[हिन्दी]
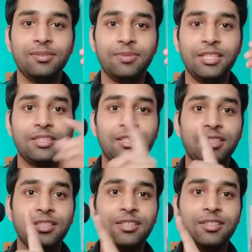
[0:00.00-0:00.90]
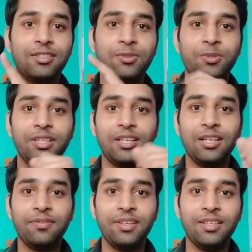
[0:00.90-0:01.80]
भाई इसका खोने का
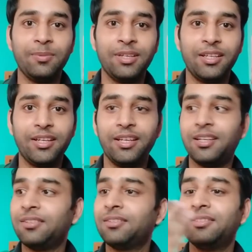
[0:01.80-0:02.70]
काफ़ी डर बना रहेगा